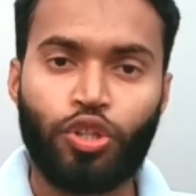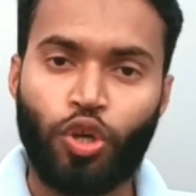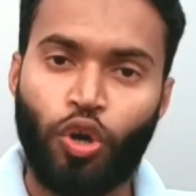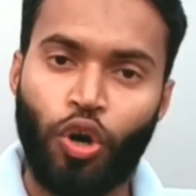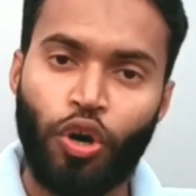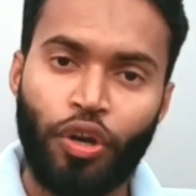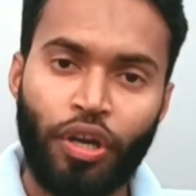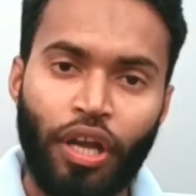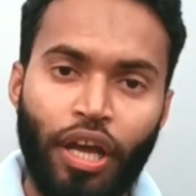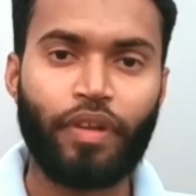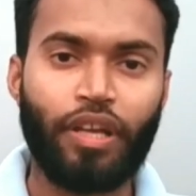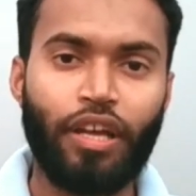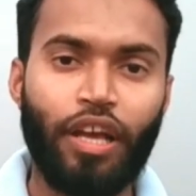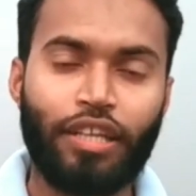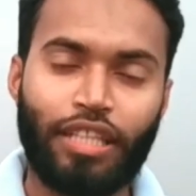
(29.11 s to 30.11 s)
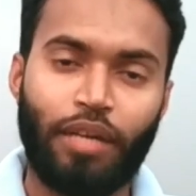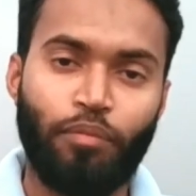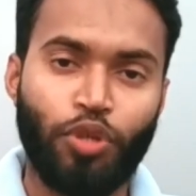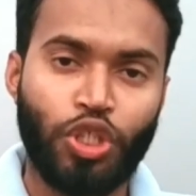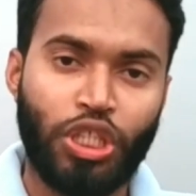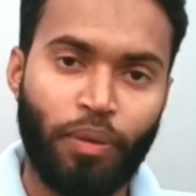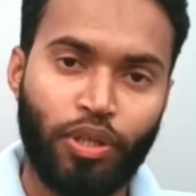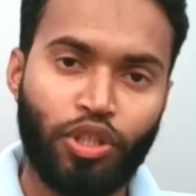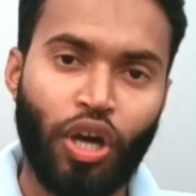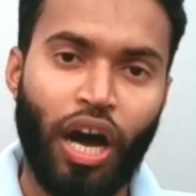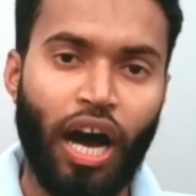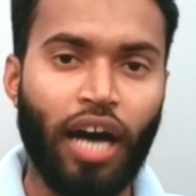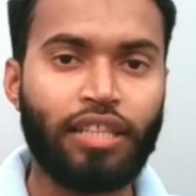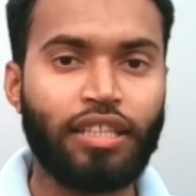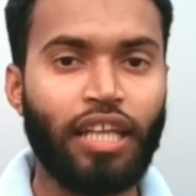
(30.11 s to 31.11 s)
তখন তার মুষ্টিবদ্ধ
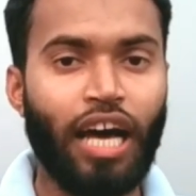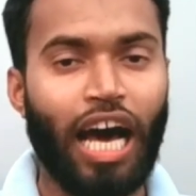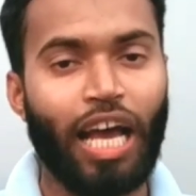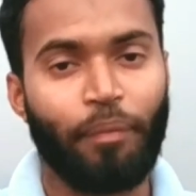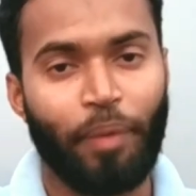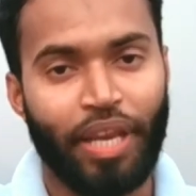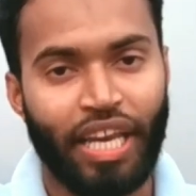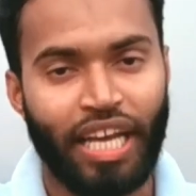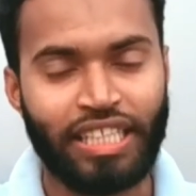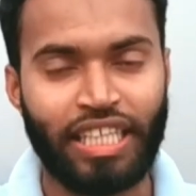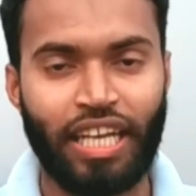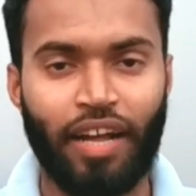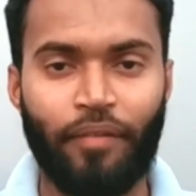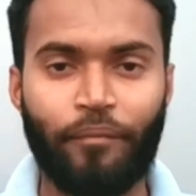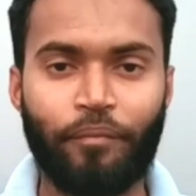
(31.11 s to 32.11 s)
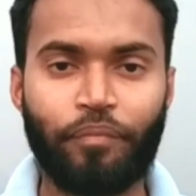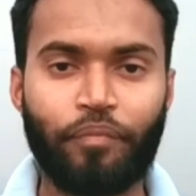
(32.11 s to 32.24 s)
হাত আর বেরিয়ে আসে না